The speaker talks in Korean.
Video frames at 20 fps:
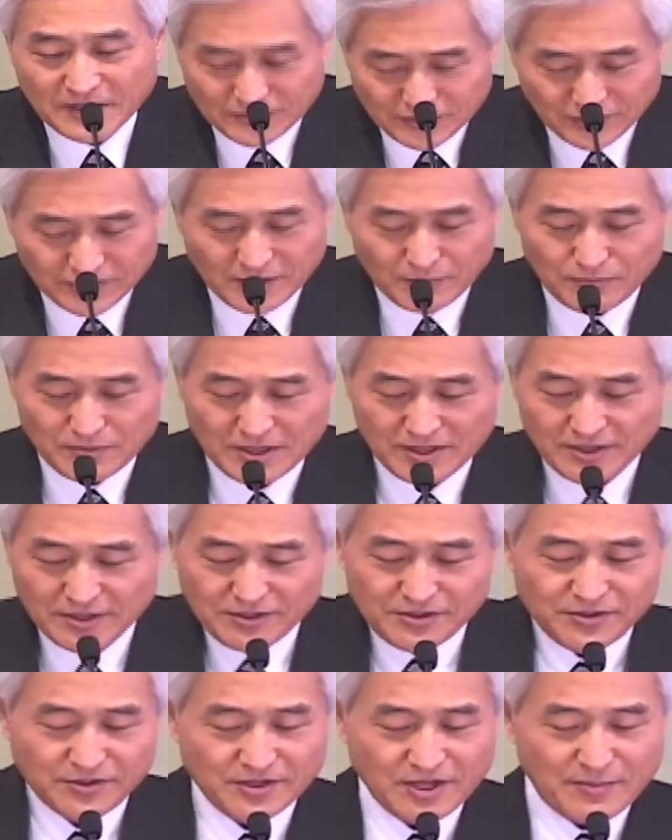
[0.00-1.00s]
여기
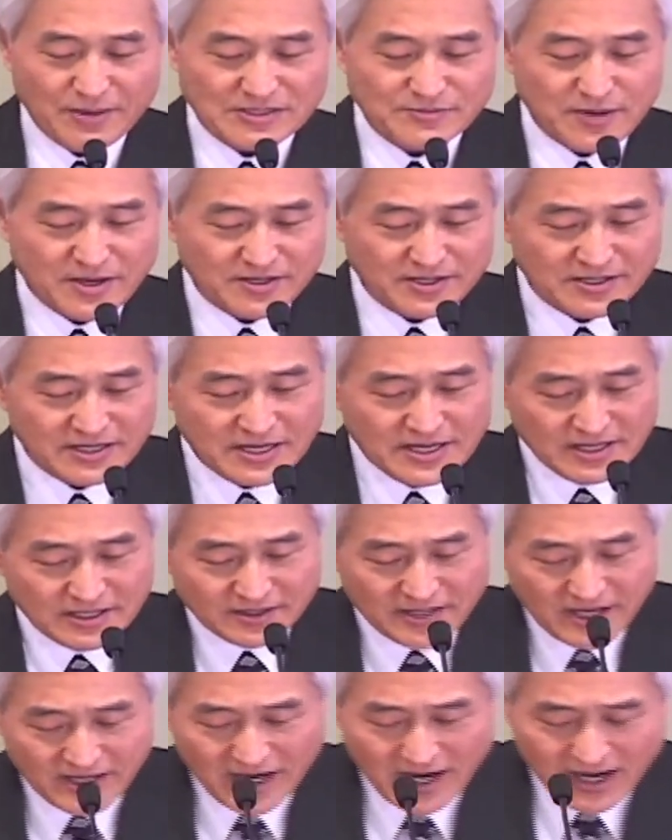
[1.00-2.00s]
여기에 말씀하기를
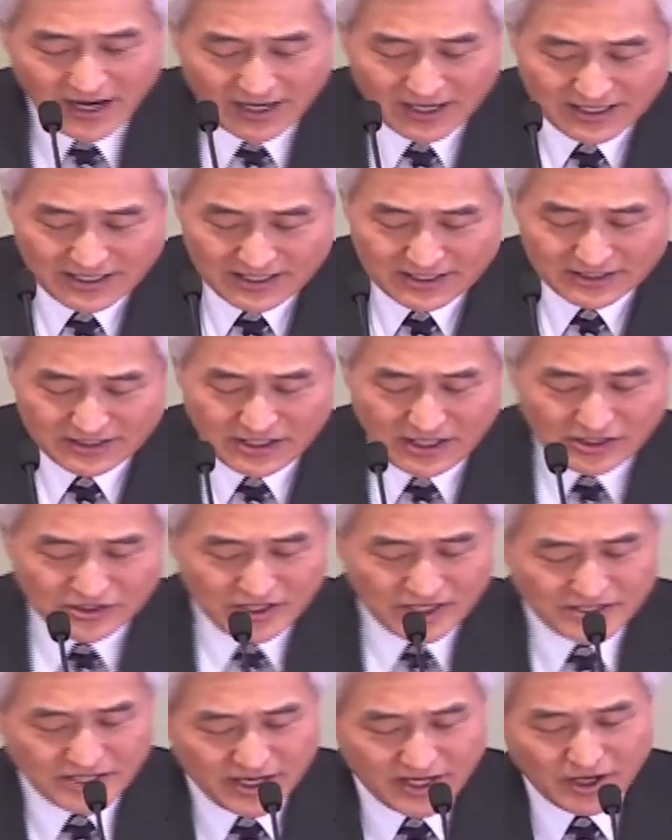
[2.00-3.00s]
내가 이
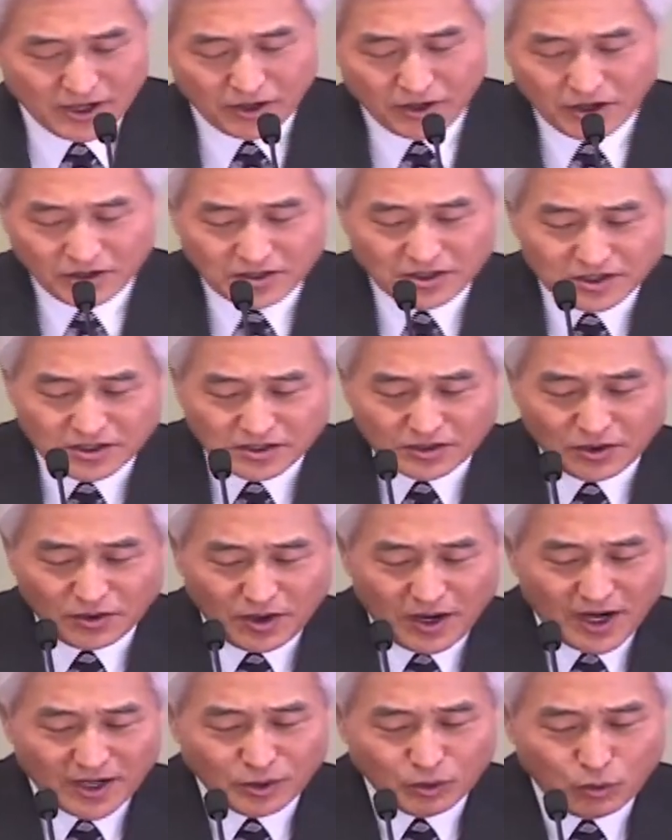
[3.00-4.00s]
세상의
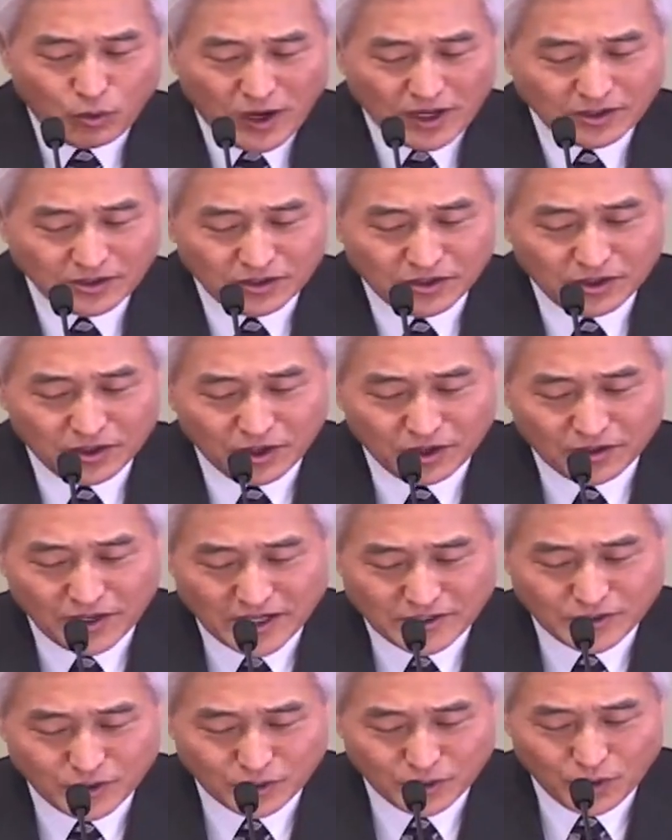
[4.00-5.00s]
어떠한
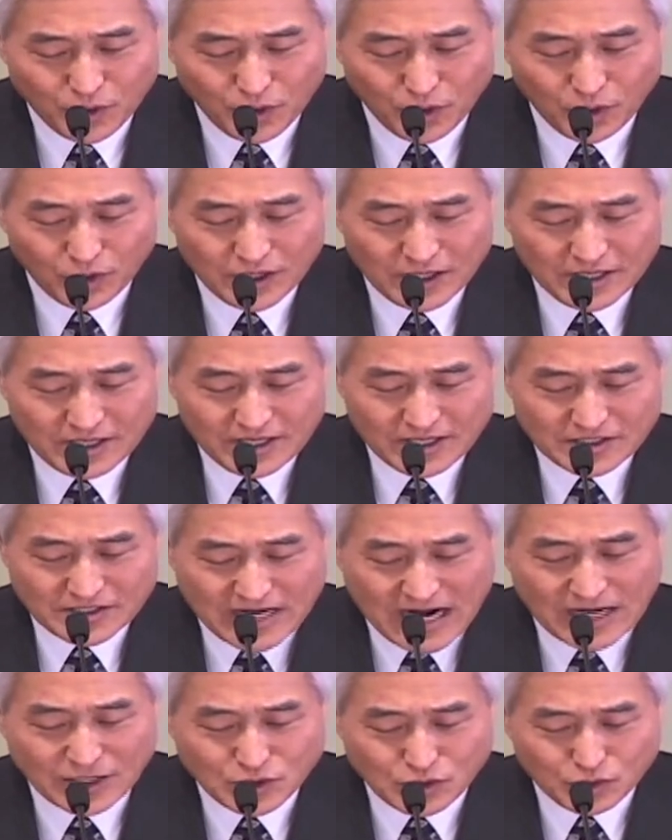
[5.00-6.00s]
환경에서도
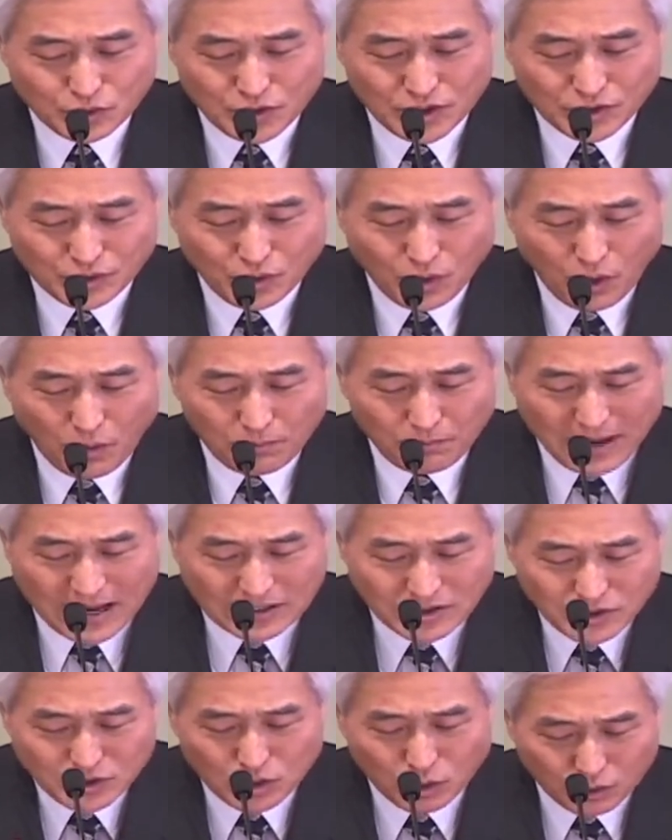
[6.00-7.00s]
살 수 있고
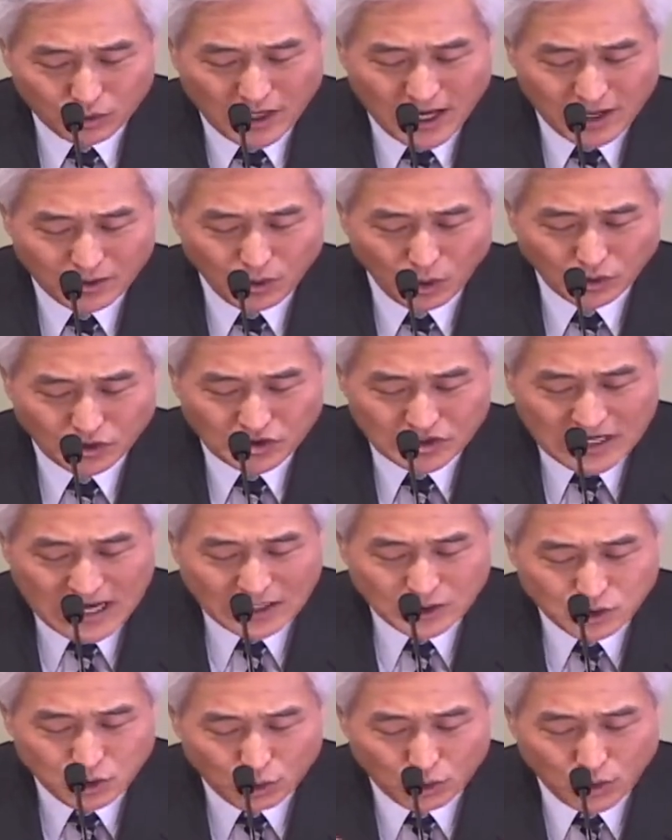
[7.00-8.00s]
만족하고
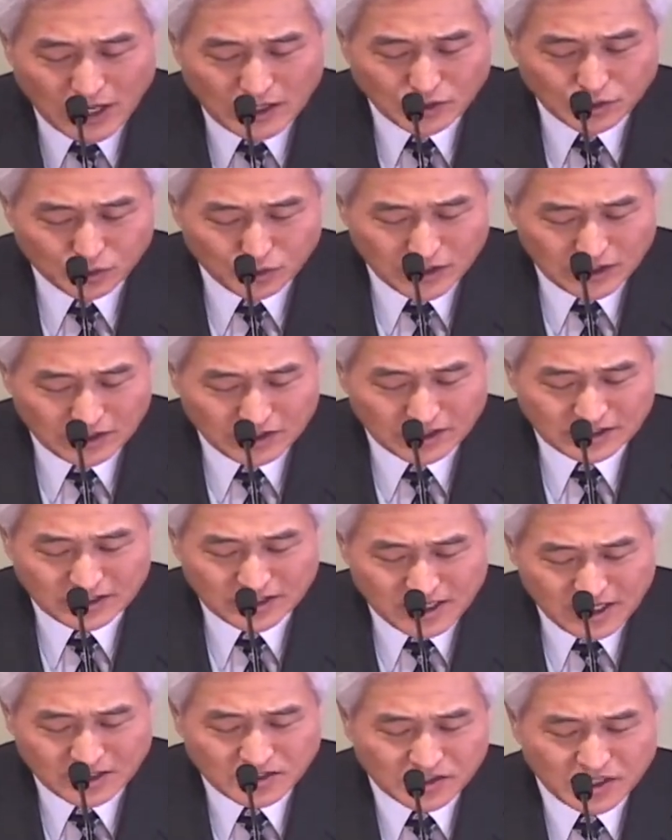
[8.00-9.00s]
자족할 수 있는
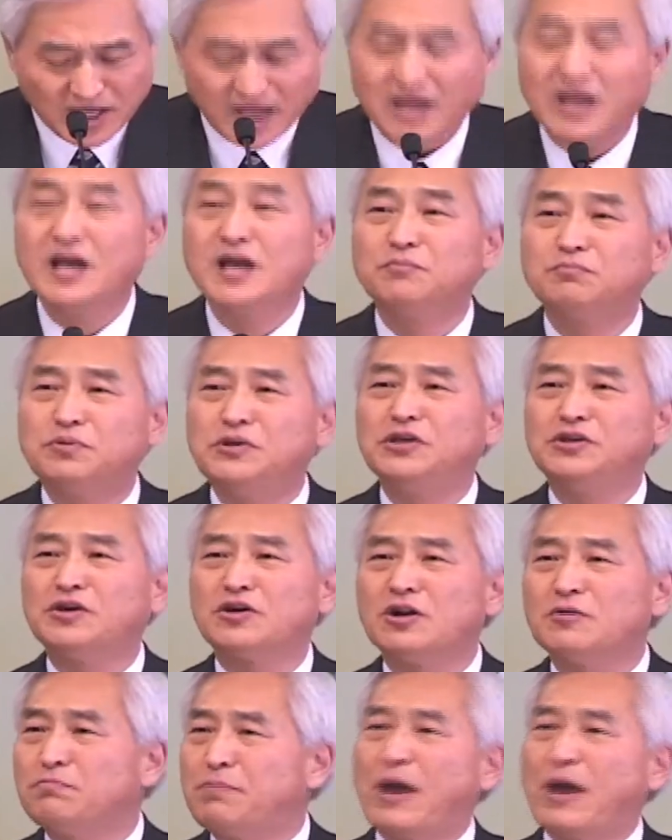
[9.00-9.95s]
일체 비결을